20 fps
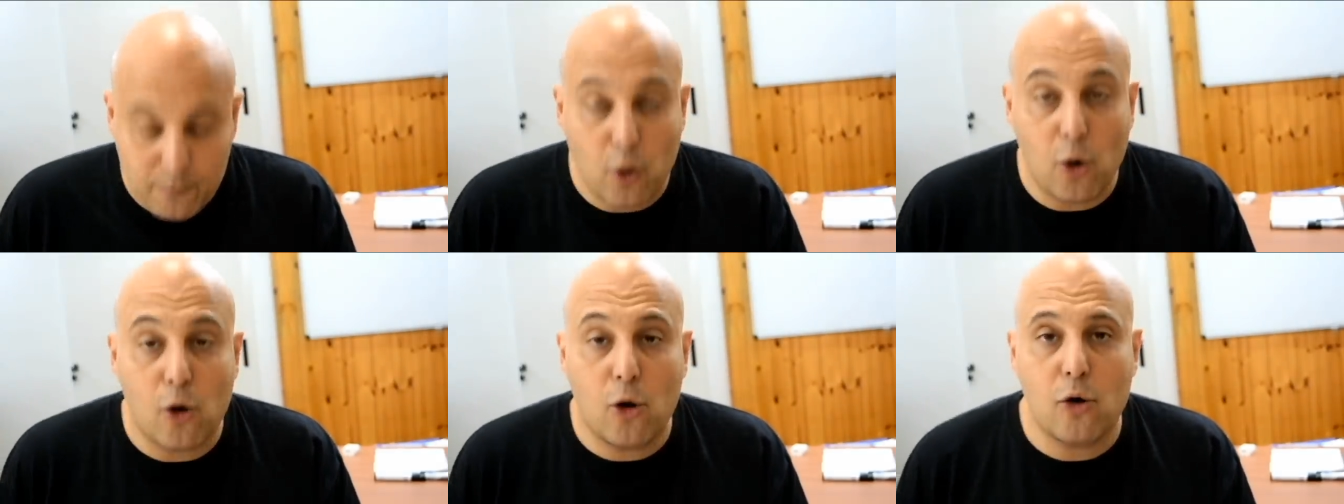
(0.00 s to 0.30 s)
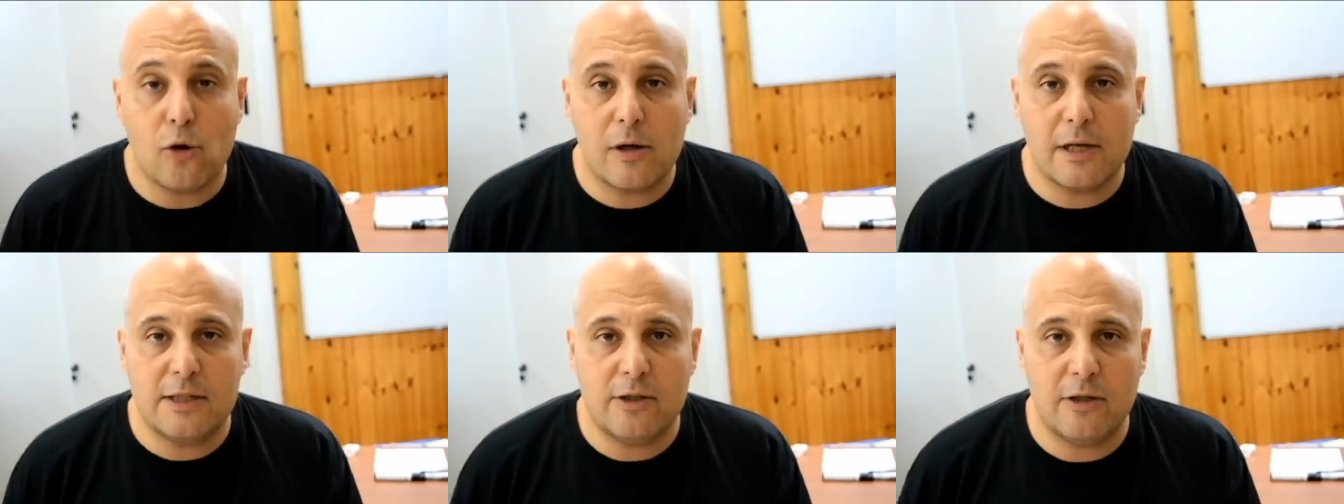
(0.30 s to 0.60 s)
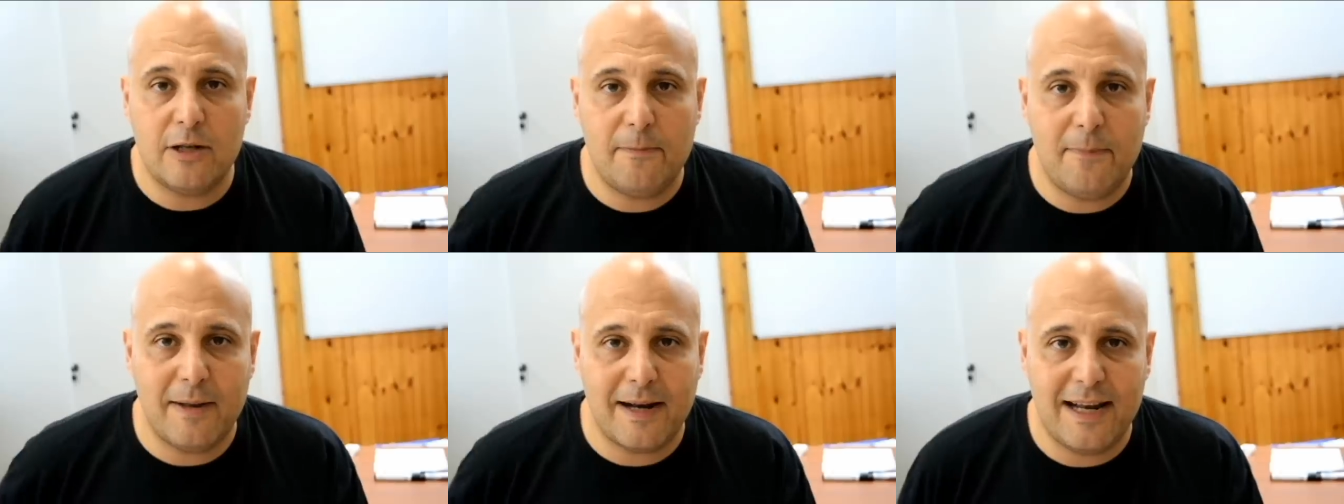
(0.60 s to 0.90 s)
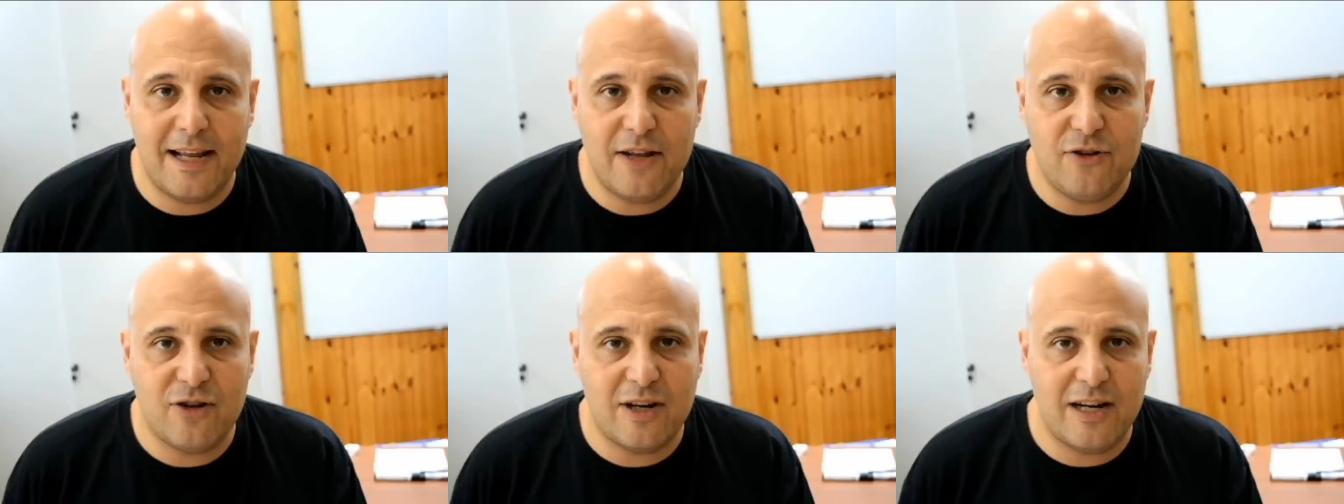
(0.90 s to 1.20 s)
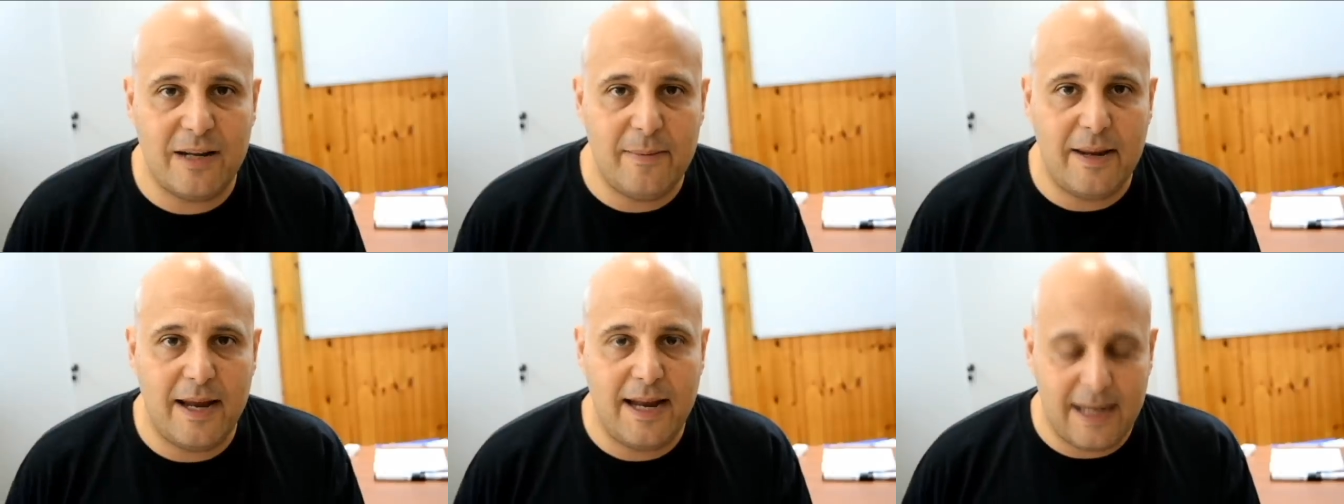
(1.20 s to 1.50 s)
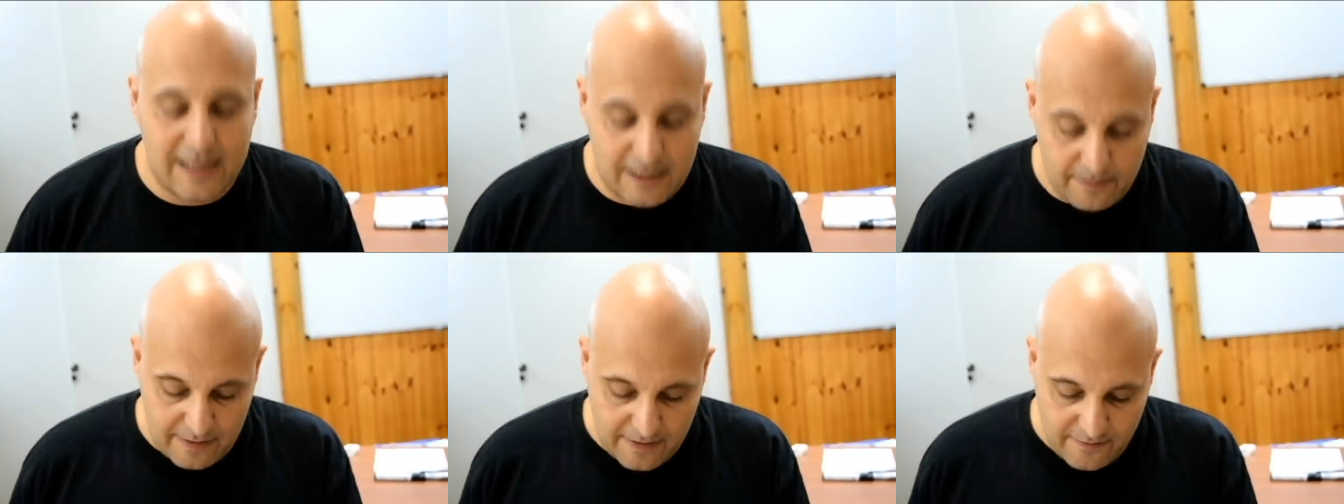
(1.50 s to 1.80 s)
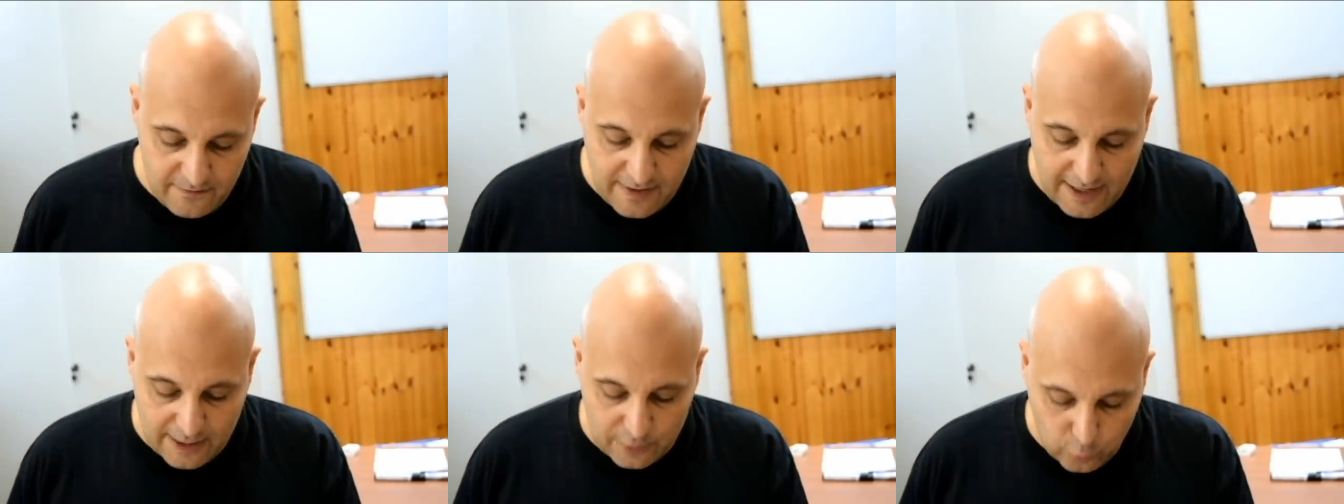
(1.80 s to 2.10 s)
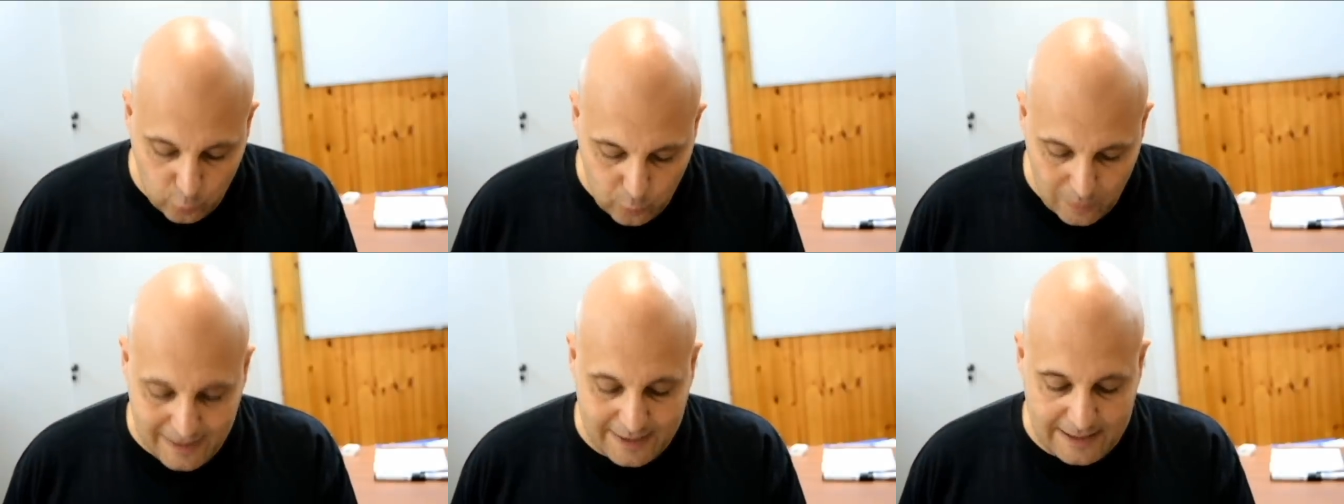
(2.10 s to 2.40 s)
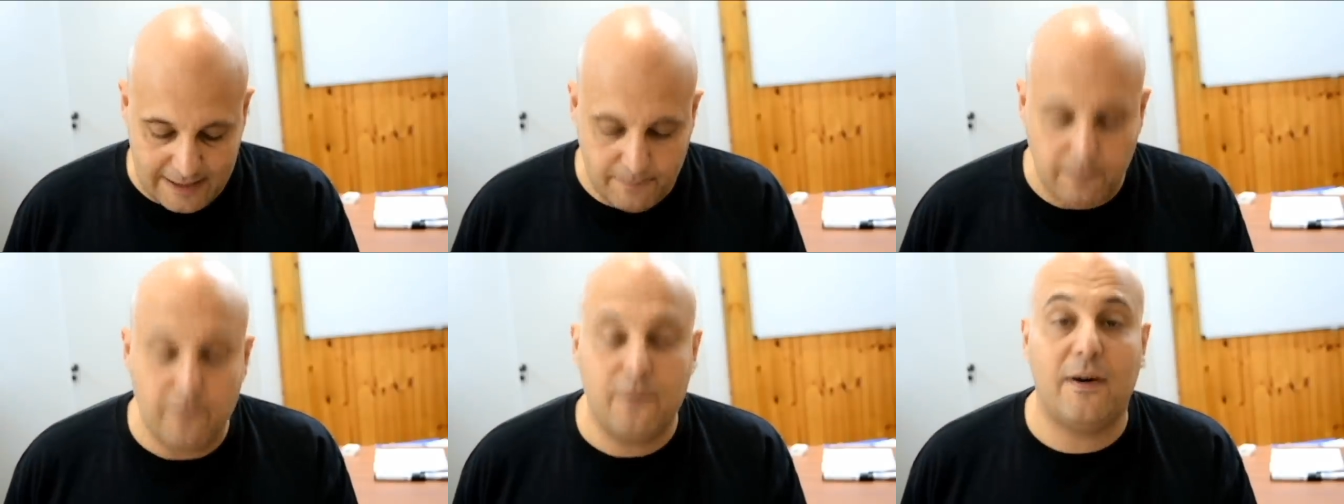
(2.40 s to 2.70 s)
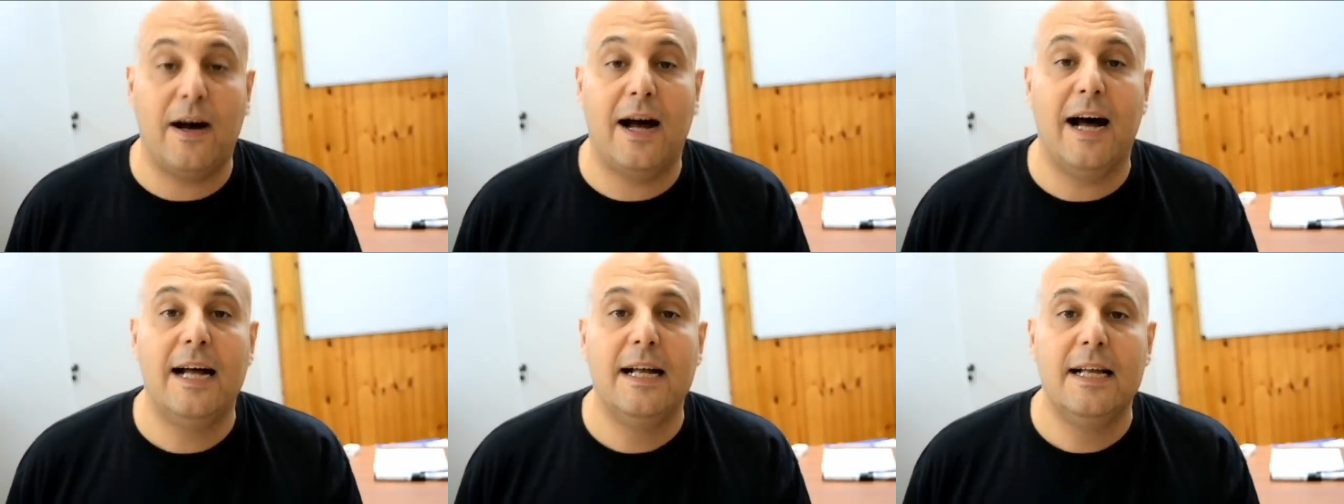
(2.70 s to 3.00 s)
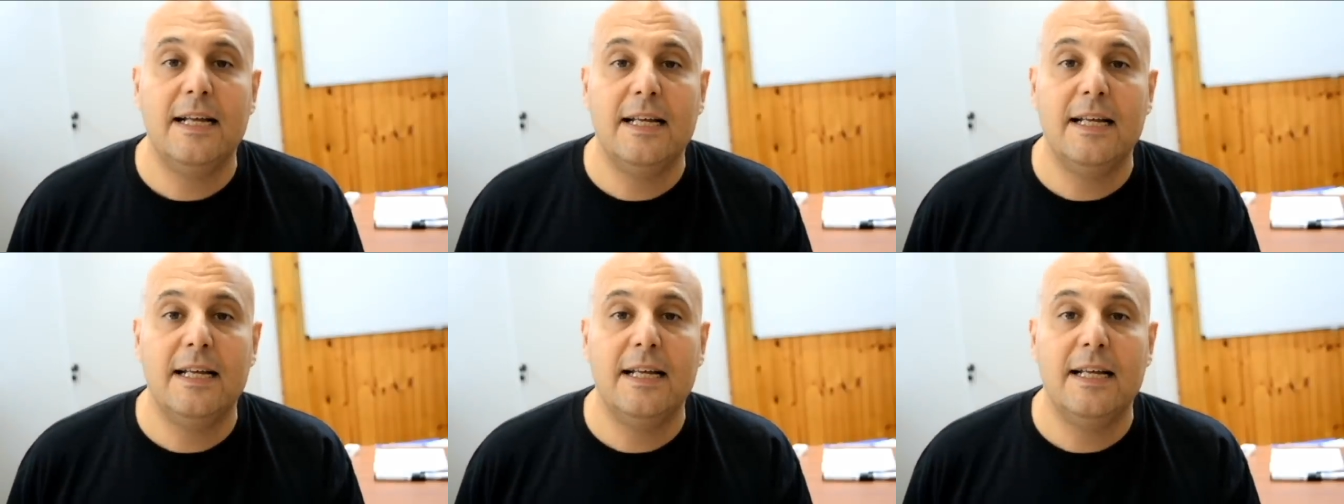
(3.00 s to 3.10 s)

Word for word: colgo l'occasione per leggere la mail che mi ha inviato qualche tempo fa